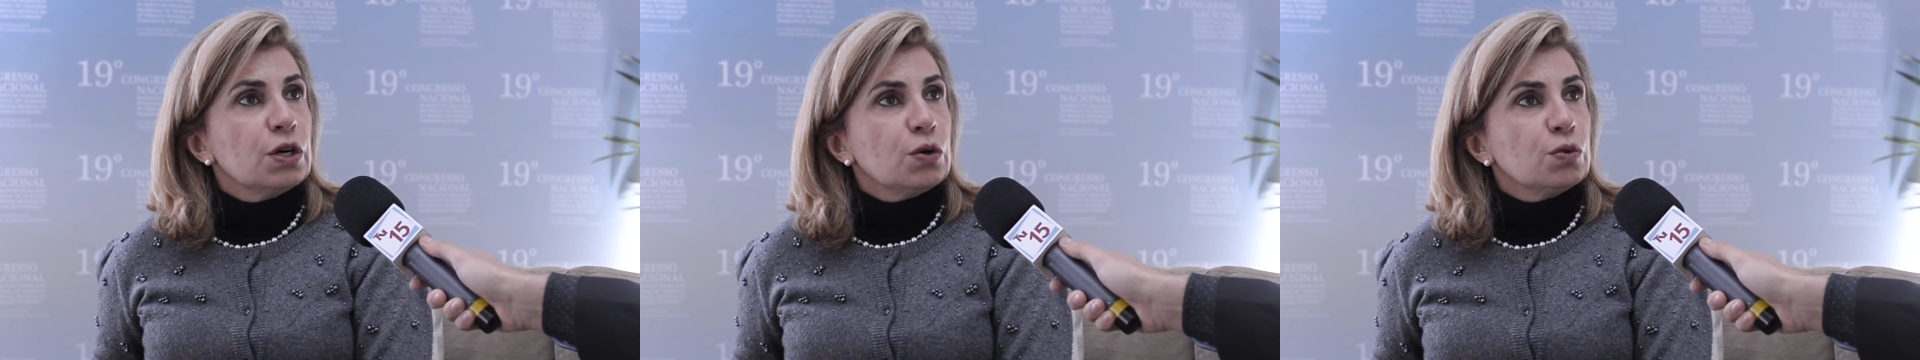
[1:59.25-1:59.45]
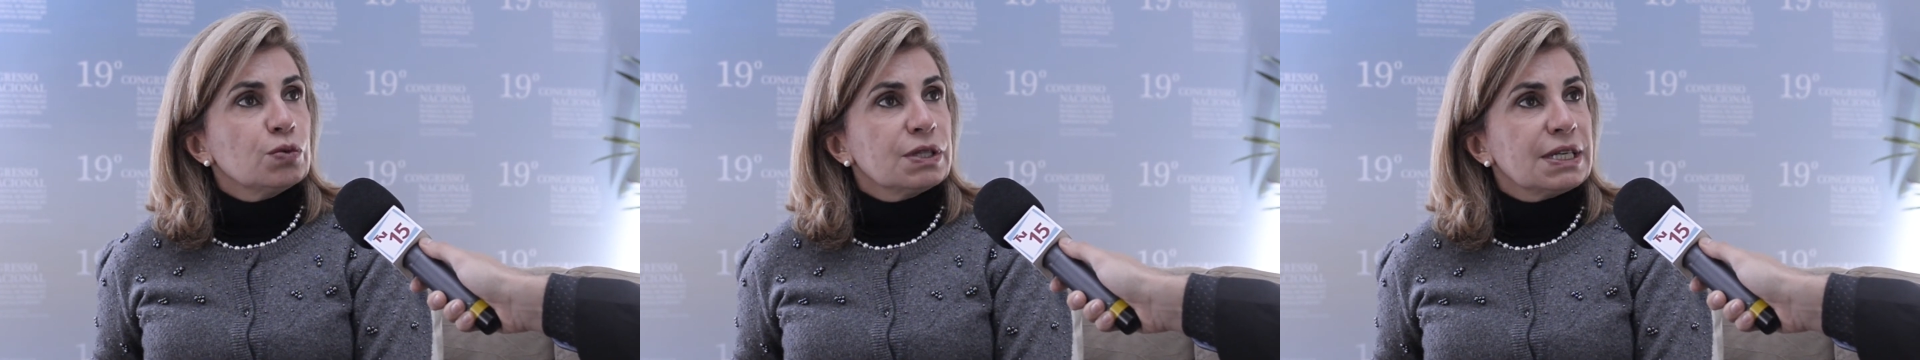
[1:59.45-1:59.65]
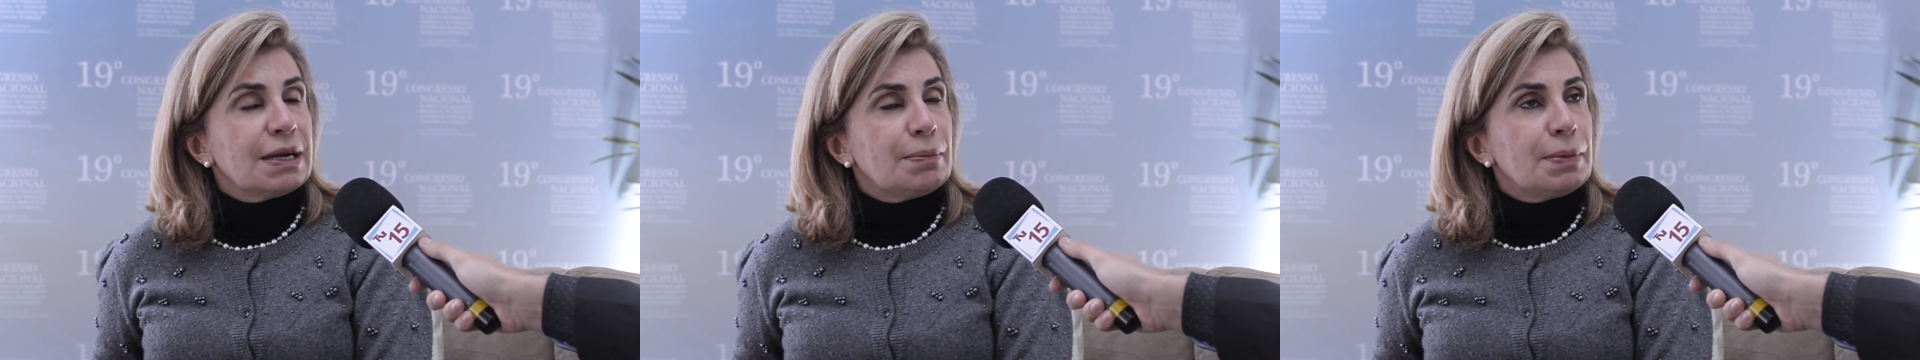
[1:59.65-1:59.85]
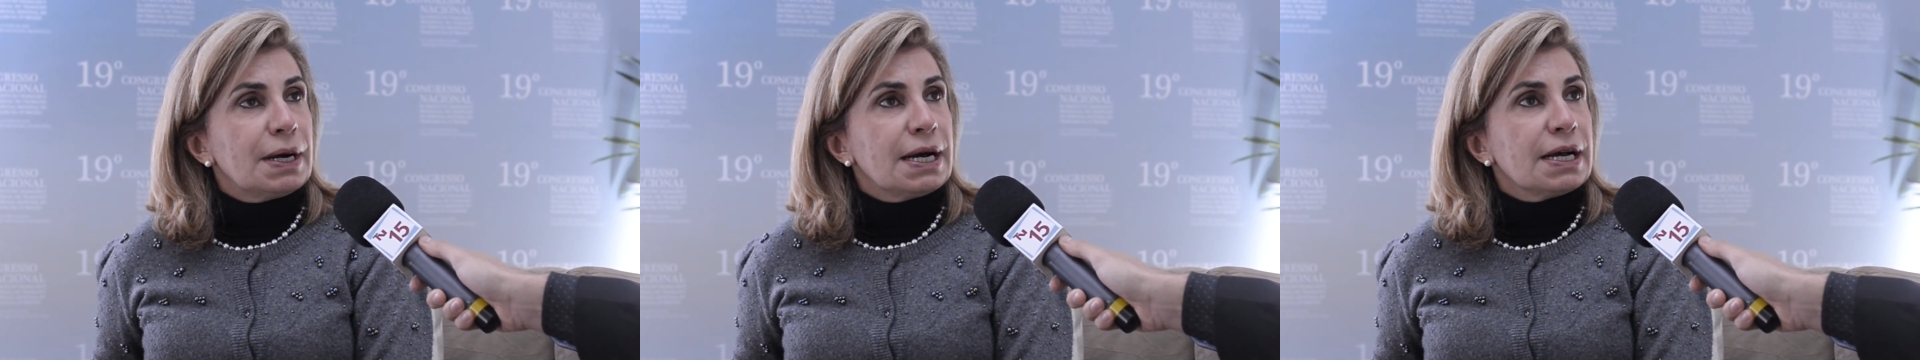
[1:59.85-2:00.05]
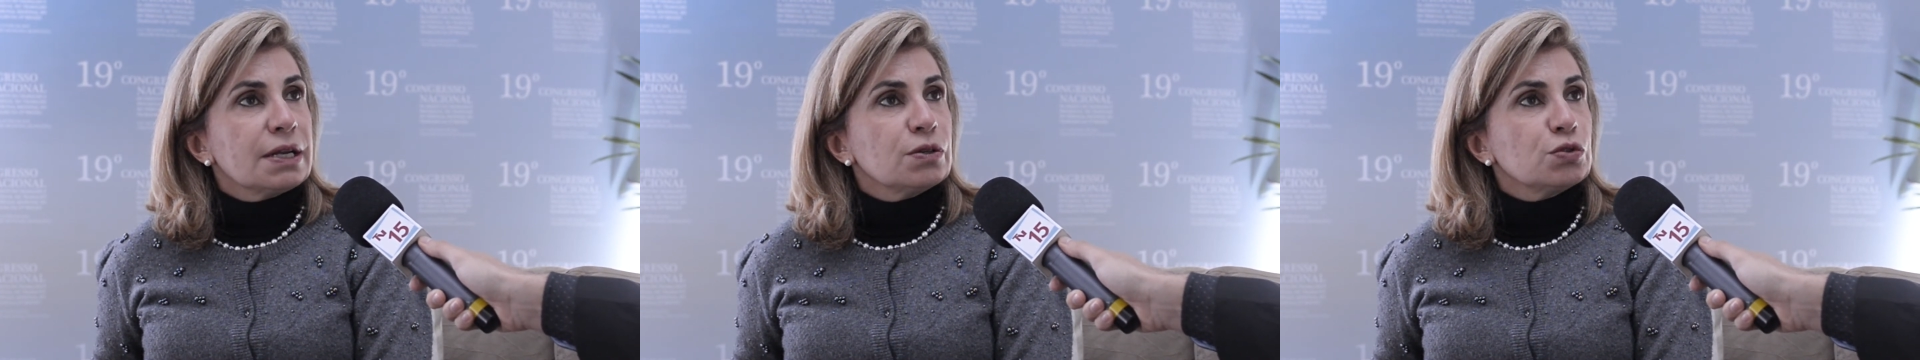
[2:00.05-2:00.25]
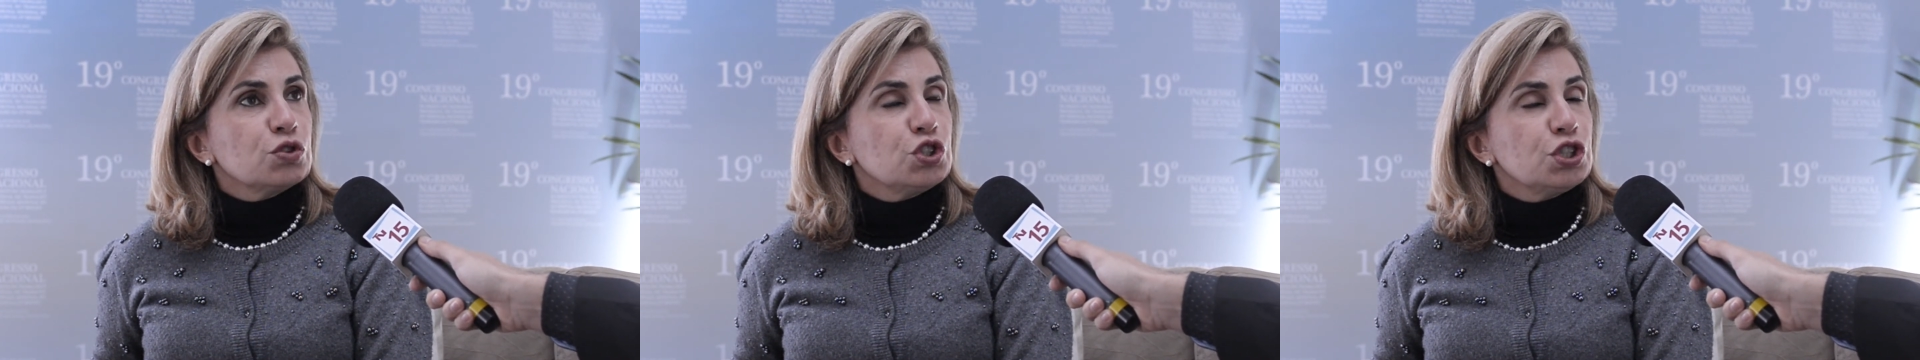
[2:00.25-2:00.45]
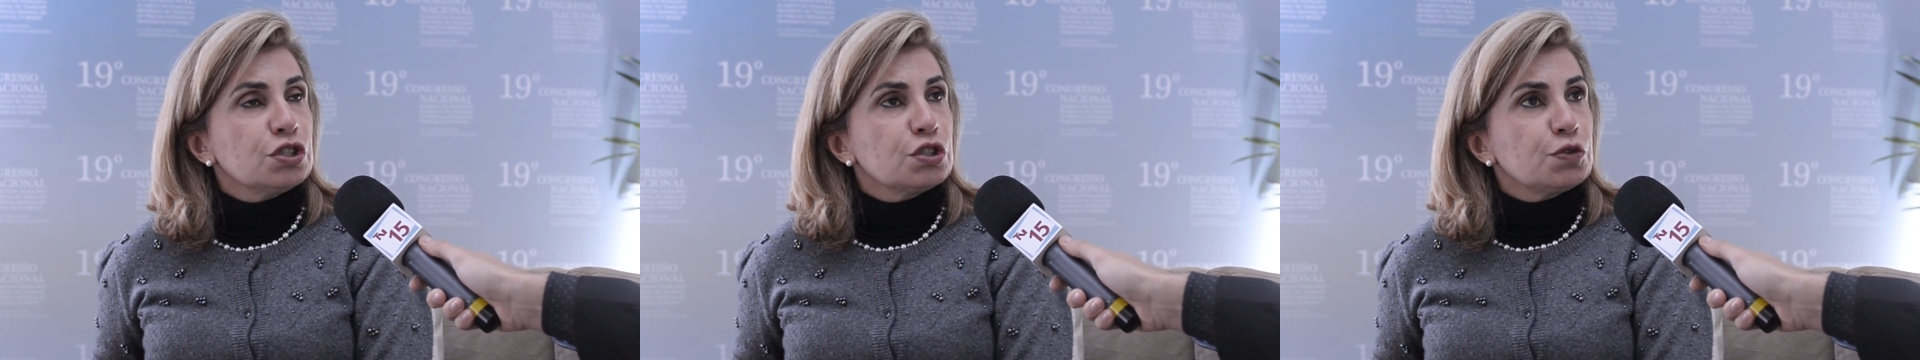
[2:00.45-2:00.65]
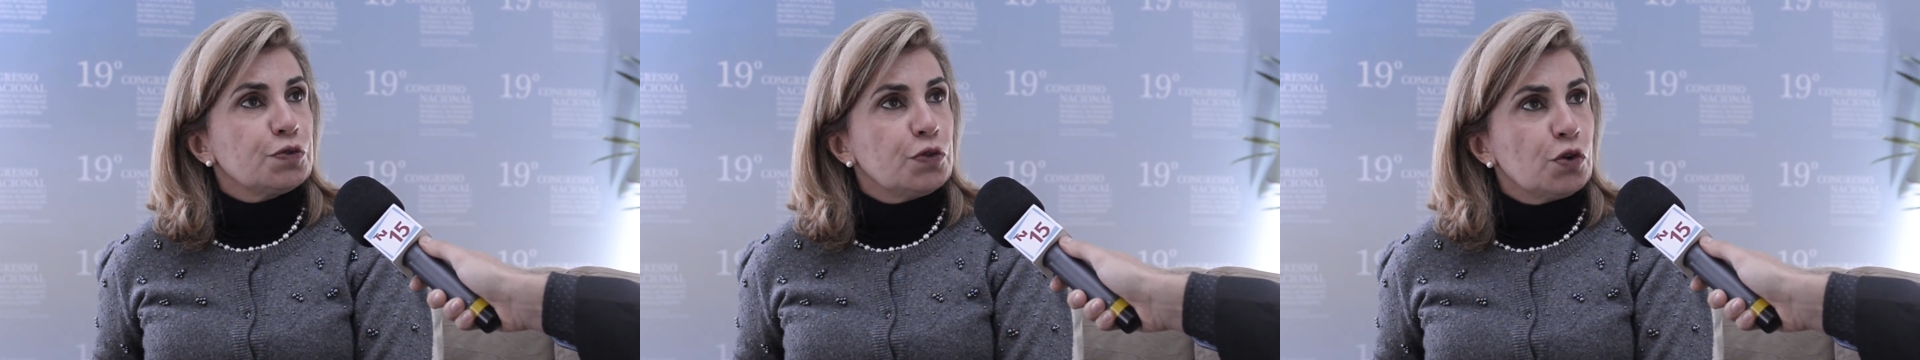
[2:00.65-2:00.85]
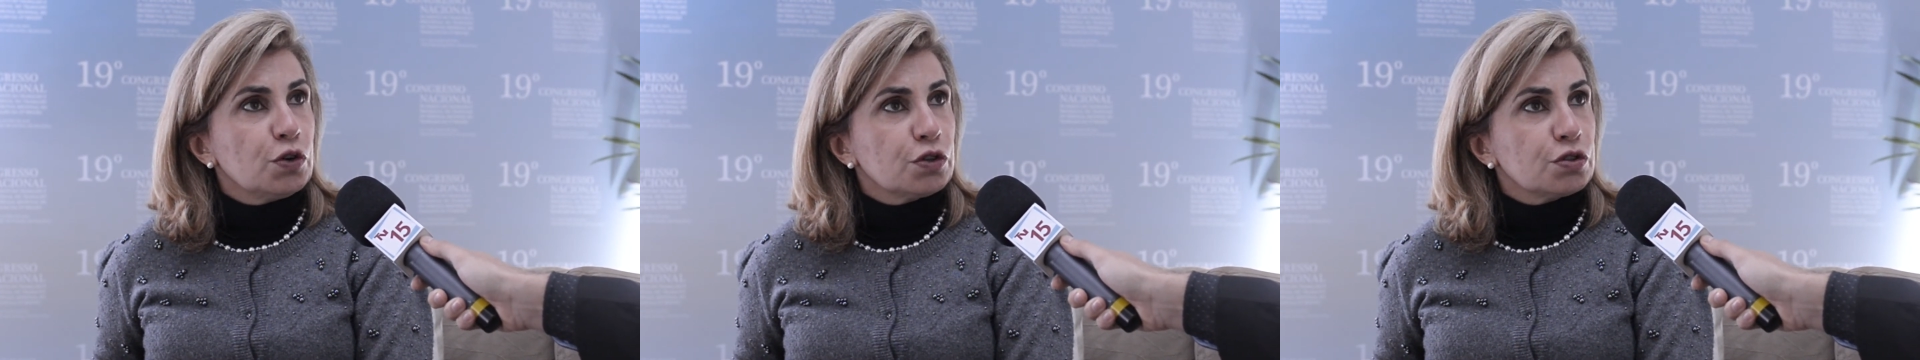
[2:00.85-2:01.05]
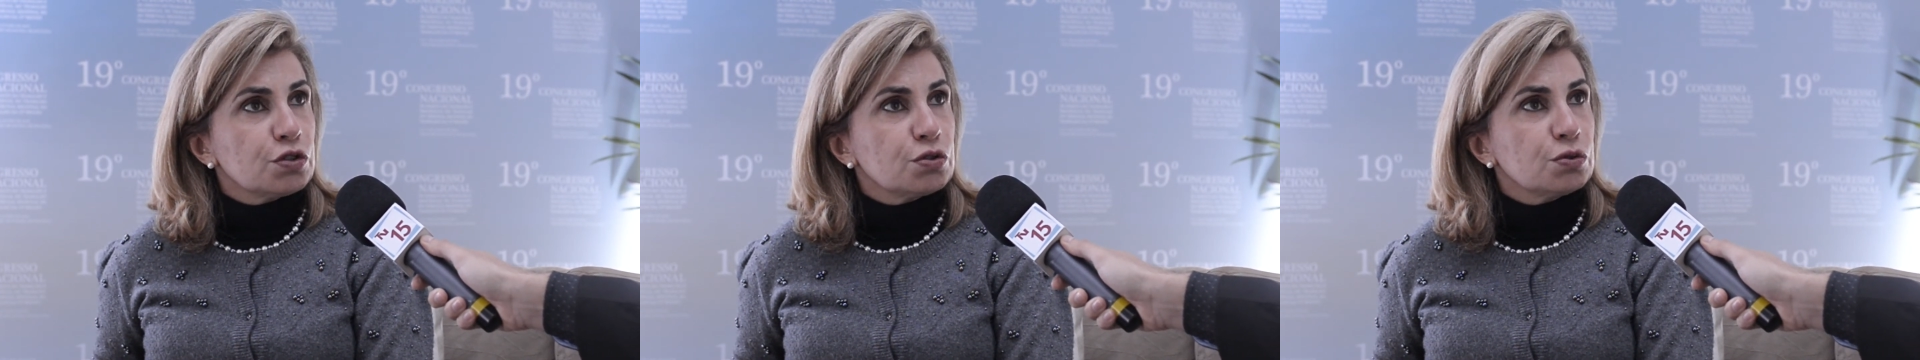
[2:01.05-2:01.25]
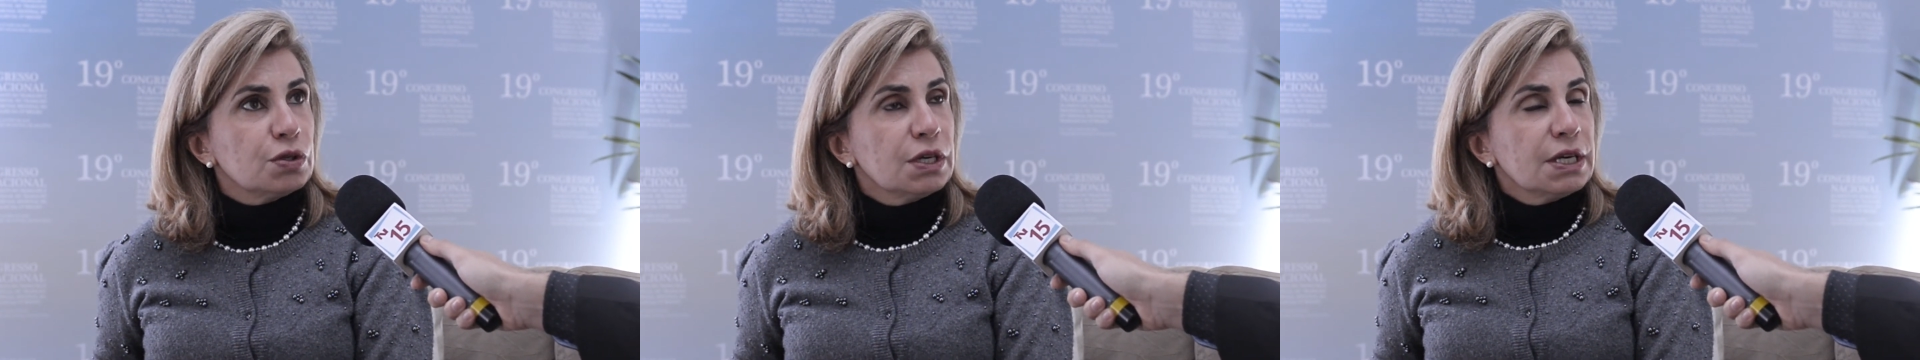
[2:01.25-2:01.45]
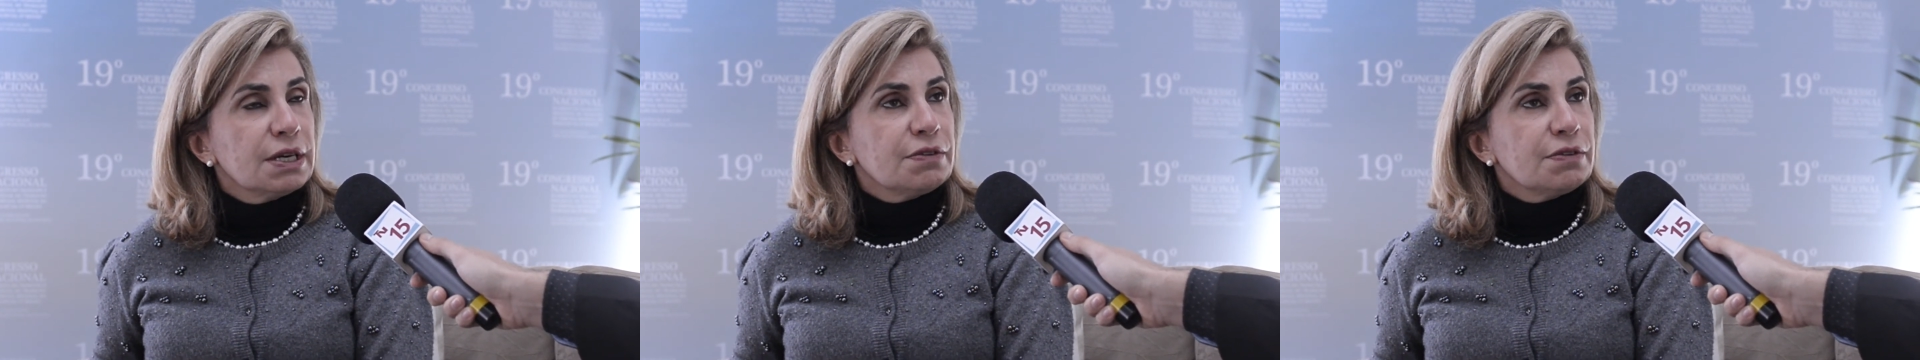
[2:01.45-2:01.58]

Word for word: um trabalho de esforço